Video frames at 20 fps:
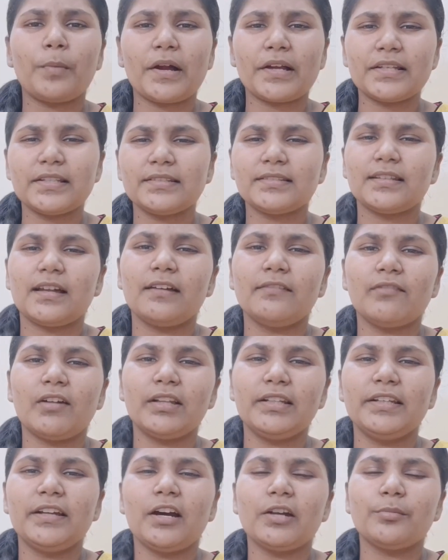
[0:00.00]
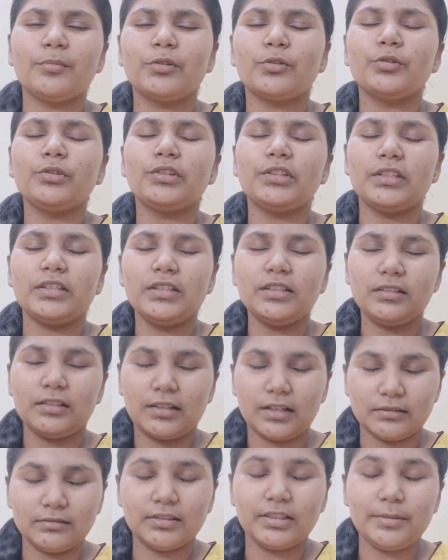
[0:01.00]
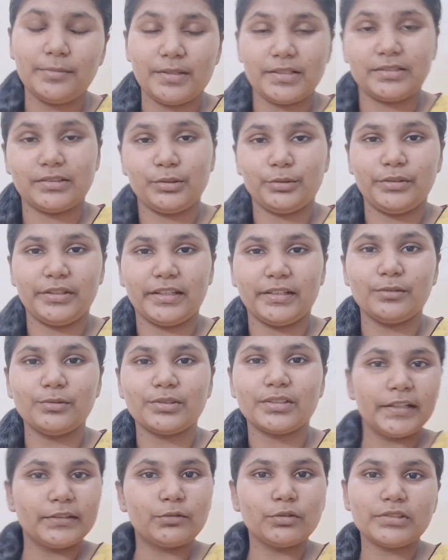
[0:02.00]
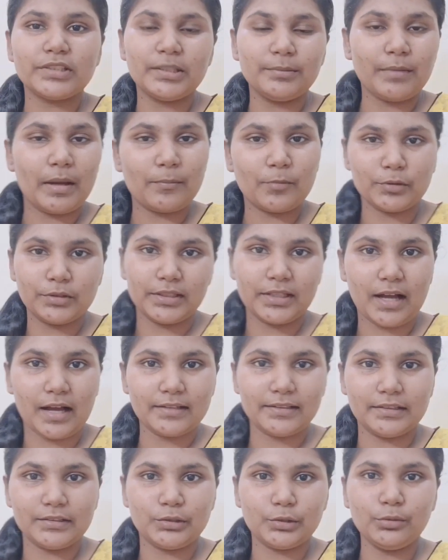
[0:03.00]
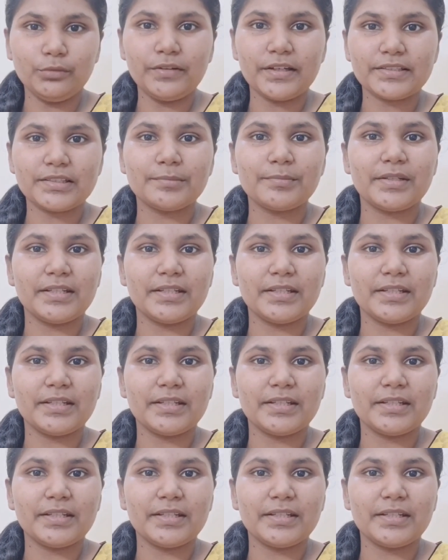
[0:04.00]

पाकिस्तान वाली आर्मी को इतनी गंदी बेचती हुई है ना तो एक दो सीन में आपको दिखा देती हूँ वैसे